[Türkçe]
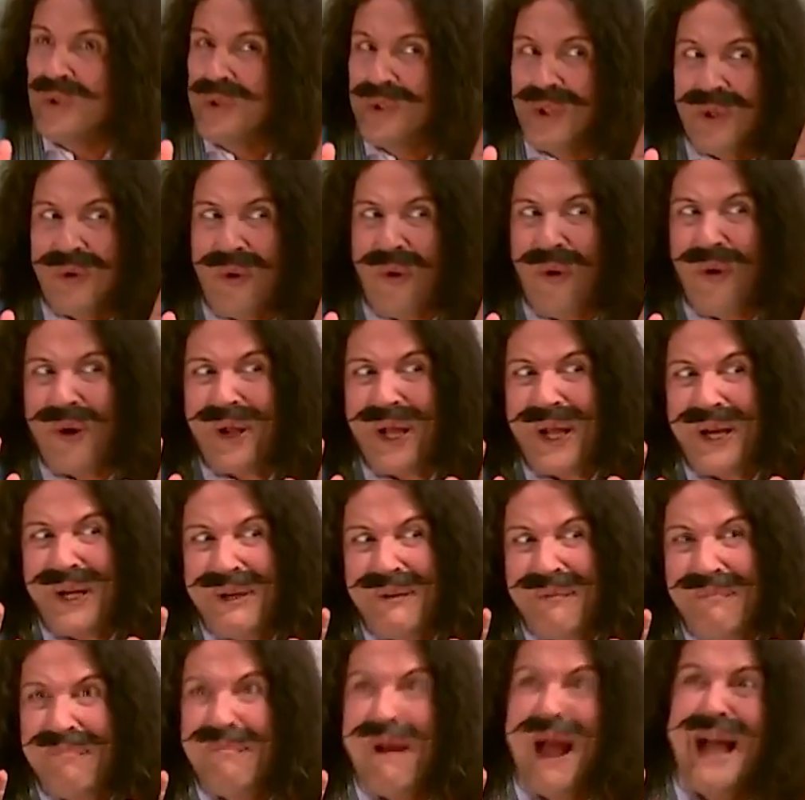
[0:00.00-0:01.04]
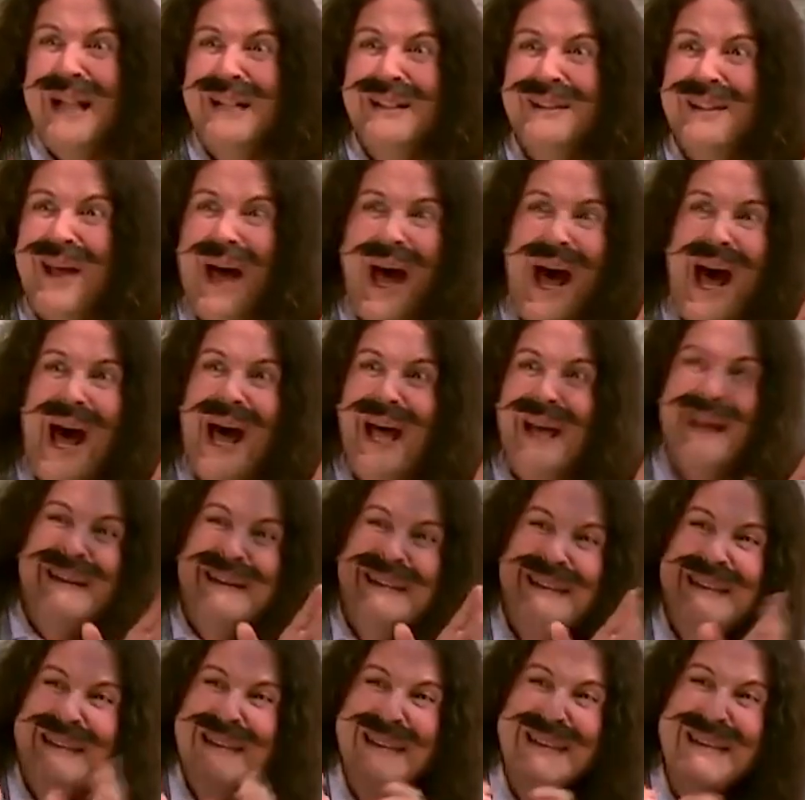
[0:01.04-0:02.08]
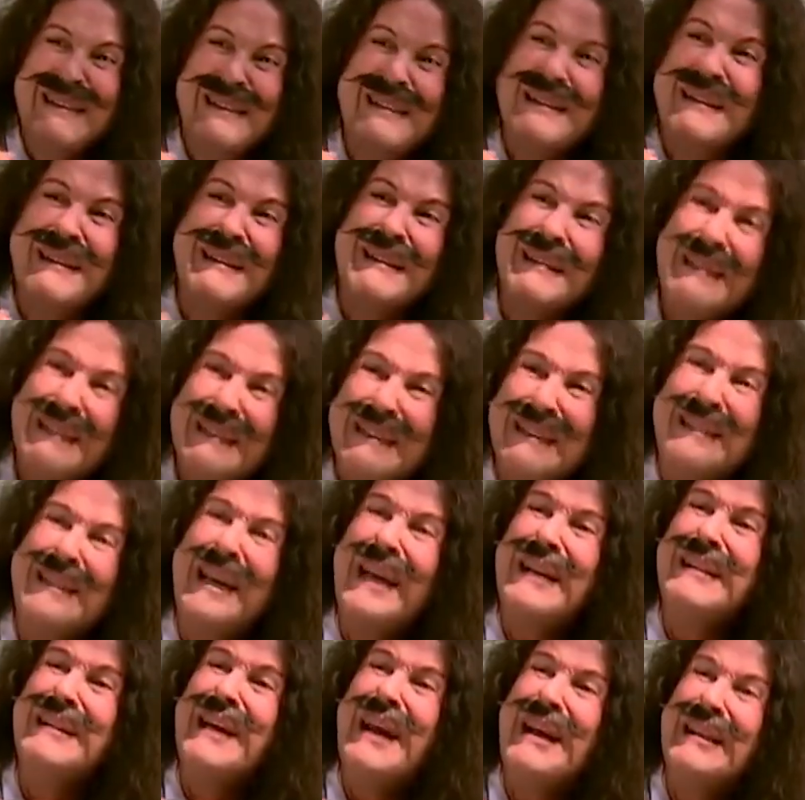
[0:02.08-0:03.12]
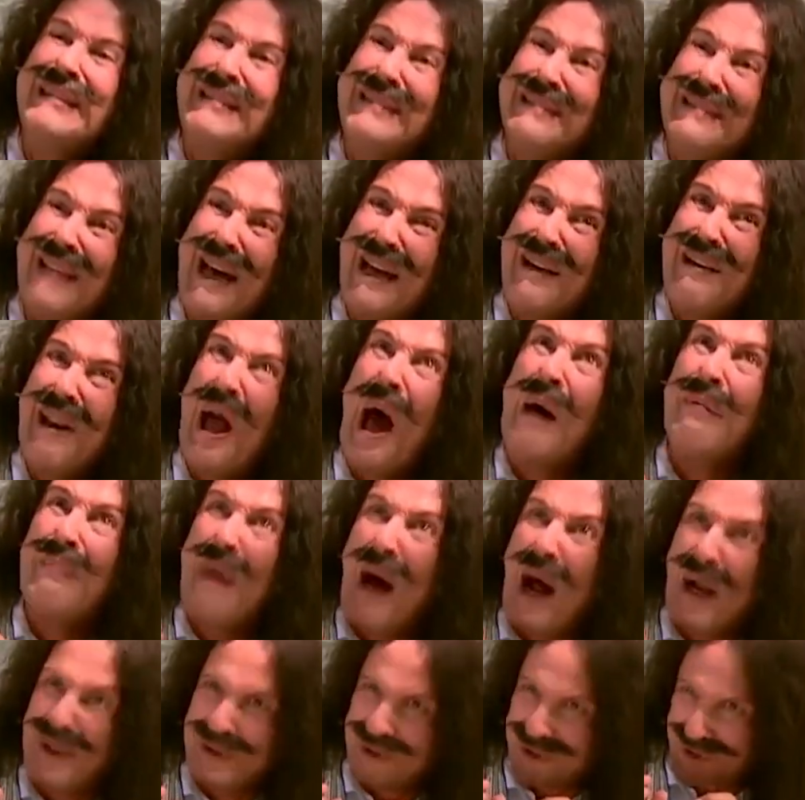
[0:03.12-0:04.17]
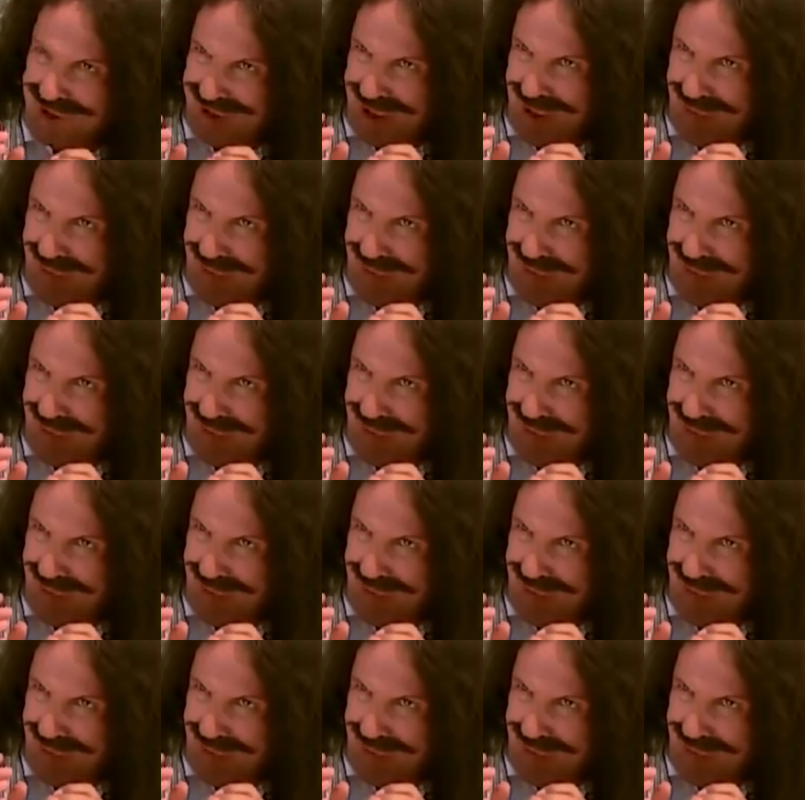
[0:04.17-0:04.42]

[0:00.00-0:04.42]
Çünkü korkarım Melda Gidin de lahmacun